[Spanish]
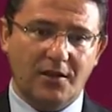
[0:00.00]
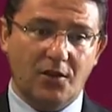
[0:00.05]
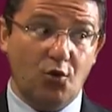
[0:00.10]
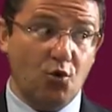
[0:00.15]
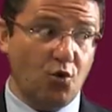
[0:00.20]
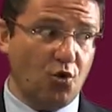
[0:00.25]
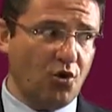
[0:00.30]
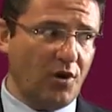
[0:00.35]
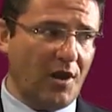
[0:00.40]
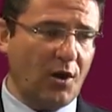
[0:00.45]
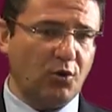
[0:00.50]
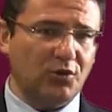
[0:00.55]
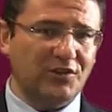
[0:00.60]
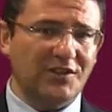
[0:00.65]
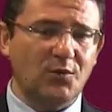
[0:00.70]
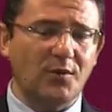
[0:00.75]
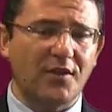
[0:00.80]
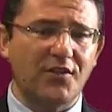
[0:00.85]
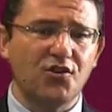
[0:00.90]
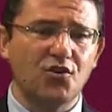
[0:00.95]
Luego, la
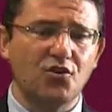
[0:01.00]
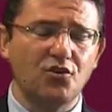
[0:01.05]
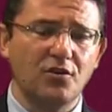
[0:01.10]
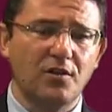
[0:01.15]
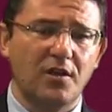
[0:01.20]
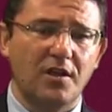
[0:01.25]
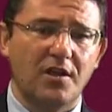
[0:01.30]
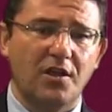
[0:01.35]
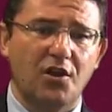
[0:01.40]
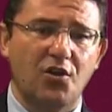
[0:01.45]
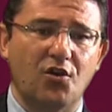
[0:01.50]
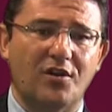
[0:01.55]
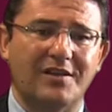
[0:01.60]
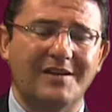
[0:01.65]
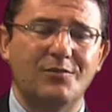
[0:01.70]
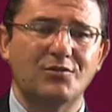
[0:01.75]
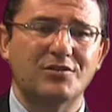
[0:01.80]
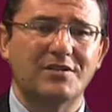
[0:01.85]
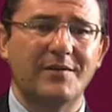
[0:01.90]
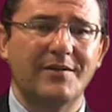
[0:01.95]
continuación, lo que
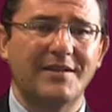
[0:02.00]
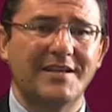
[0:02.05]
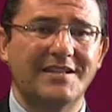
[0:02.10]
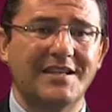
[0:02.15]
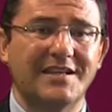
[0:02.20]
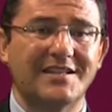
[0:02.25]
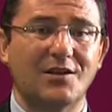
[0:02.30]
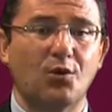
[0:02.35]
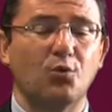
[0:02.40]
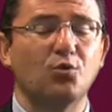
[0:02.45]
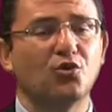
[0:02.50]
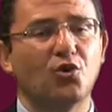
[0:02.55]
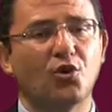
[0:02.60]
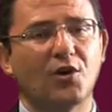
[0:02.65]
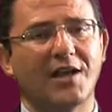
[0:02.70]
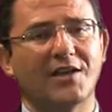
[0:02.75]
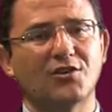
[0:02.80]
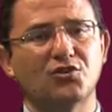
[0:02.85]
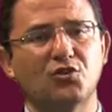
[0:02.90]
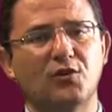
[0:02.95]
vamos a ver es el segundo
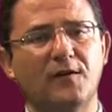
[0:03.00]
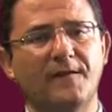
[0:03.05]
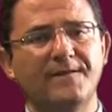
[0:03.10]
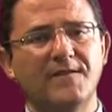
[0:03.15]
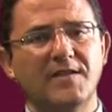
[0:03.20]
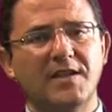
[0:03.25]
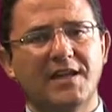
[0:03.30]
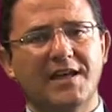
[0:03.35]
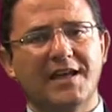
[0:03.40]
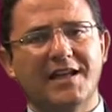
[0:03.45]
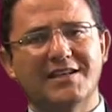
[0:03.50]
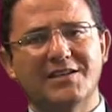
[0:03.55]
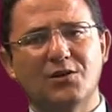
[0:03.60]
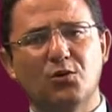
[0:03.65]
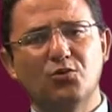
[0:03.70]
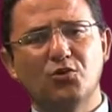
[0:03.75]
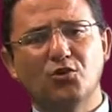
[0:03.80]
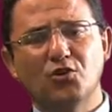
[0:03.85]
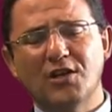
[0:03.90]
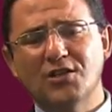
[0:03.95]
caso. El
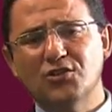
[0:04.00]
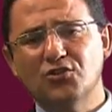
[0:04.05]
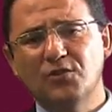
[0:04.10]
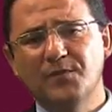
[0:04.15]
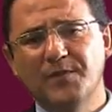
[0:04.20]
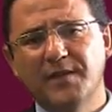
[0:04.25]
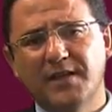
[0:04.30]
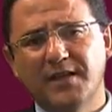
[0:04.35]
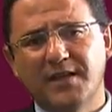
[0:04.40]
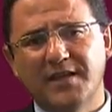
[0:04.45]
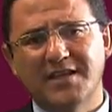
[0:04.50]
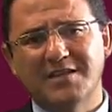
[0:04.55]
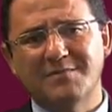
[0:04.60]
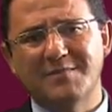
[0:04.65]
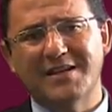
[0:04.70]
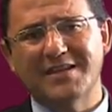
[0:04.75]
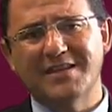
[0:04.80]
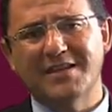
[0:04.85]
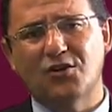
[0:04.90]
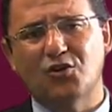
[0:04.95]
segundo caso es
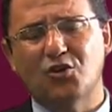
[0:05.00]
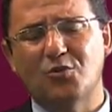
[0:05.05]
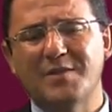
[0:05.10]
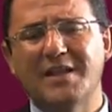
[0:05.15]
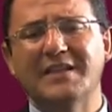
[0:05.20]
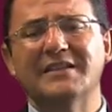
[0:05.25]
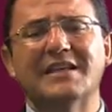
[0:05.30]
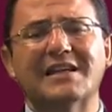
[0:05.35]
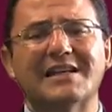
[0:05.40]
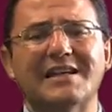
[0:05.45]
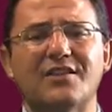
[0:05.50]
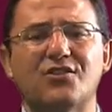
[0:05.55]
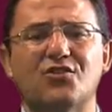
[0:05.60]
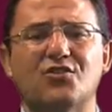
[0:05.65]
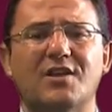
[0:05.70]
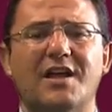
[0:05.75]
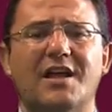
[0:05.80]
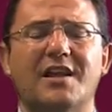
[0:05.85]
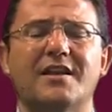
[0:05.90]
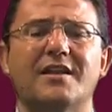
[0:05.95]
más de economía
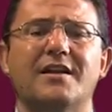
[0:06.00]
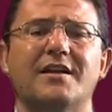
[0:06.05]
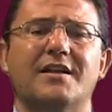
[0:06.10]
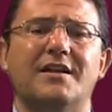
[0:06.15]
internacional.